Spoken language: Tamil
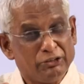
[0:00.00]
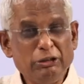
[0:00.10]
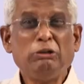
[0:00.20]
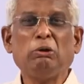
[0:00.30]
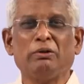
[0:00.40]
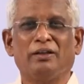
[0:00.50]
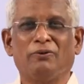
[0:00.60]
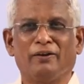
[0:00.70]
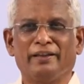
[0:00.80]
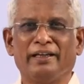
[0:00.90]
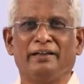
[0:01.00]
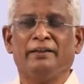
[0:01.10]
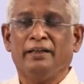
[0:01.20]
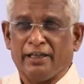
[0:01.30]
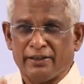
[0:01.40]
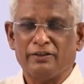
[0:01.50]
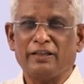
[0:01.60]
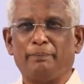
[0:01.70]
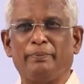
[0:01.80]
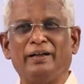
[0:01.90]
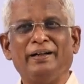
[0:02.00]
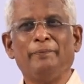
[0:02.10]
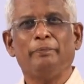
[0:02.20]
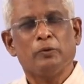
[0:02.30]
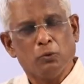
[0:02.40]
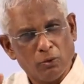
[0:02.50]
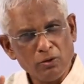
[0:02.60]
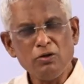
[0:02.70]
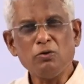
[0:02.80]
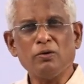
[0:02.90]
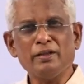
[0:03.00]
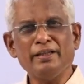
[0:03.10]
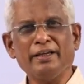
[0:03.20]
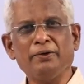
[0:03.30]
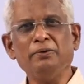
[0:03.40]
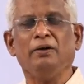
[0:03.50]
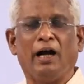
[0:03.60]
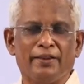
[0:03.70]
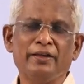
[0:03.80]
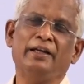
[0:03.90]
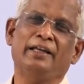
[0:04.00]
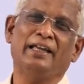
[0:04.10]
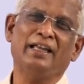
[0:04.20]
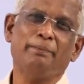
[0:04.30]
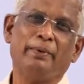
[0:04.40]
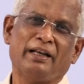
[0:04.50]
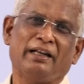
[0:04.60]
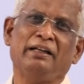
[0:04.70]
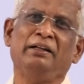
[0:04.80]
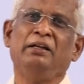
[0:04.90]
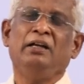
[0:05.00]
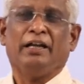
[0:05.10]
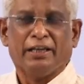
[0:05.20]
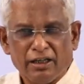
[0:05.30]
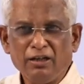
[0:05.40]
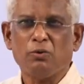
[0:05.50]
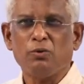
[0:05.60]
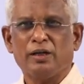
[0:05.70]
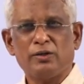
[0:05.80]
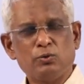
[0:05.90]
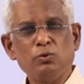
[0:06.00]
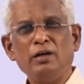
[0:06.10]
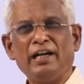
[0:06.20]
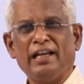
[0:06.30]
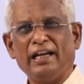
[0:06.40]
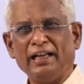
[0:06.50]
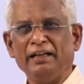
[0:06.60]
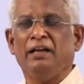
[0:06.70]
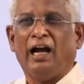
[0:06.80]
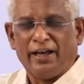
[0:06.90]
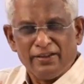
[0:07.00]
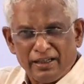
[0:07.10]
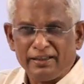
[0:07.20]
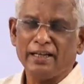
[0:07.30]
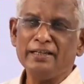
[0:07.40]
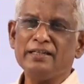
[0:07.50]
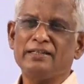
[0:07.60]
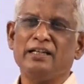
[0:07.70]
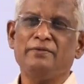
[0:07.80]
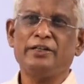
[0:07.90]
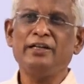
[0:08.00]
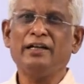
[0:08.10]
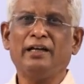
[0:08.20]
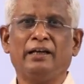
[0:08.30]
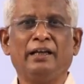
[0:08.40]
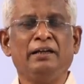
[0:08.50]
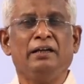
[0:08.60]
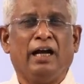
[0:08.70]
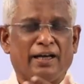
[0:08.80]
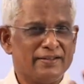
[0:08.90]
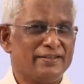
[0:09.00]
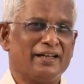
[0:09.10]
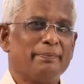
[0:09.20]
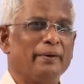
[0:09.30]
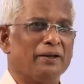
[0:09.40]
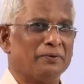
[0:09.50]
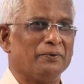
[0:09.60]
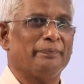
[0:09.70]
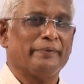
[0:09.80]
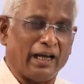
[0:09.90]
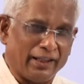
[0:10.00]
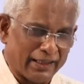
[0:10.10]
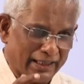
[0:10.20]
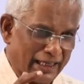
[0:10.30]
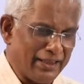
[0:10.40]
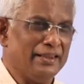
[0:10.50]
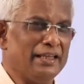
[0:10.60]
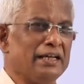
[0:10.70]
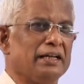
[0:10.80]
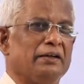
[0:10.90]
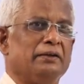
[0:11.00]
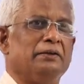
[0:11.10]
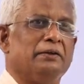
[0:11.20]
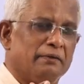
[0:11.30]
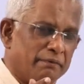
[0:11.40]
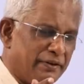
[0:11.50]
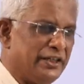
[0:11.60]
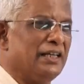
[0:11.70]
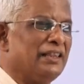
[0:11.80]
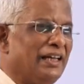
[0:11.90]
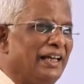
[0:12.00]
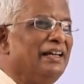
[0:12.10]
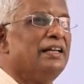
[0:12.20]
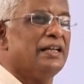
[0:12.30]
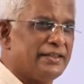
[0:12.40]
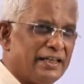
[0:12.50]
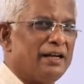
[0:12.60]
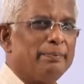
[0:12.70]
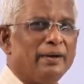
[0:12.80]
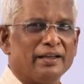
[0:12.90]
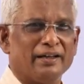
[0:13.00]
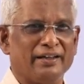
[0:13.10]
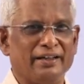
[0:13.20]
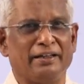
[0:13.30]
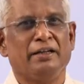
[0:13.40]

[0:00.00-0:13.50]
திட்டுறோம் அந்த குழந்தைய இது தப்புங்க ஒரு ஒரு குழந்தைக்கும் அதுக்கு ஏற்பட இருக்கக்கூடிய சூழ்நிலையில் அதுக்கு தெரிஞ்ச சில விஷயங்களில் அது சிறப்பாக இருக்கும் அது எந்த விஷயத்தில் சிறப்பாக இருக்குது